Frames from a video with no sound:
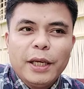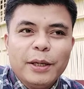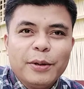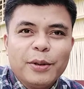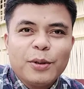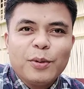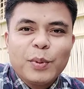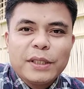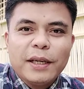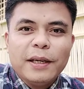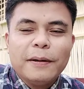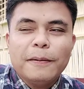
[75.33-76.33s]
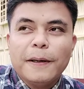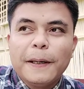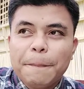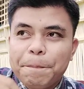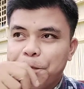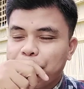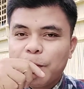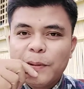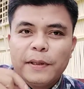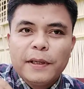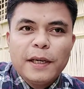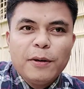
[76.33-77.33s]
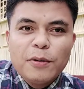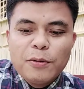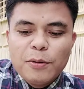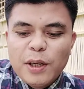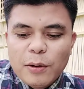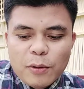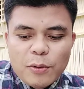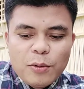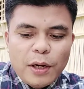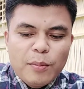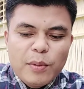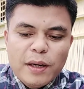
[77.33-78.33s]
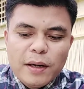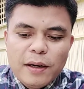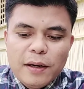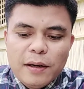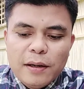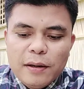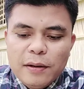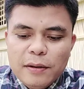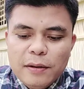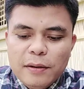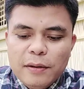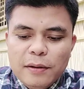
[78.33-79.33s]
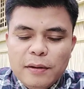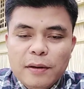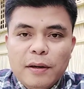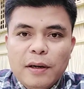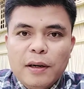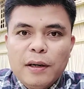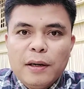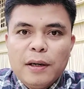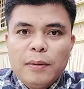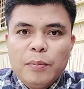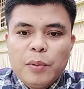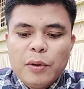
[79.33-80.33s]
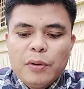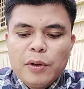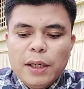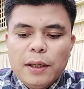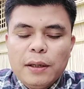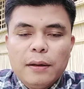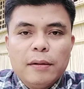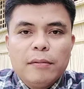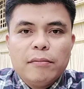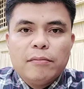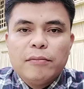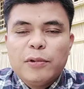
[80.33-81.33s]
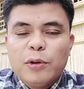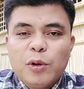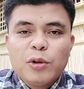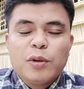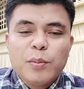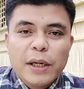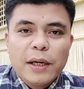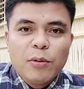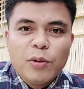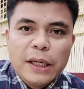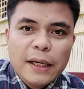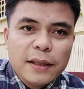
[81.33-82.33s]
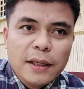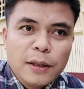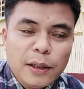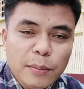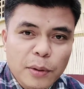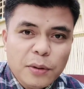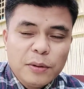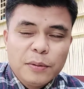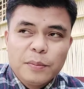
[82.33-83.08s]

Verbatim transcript: niingon tong pasahero nga nganong kulang man na uh, bro nga dos man akong gihatag nimo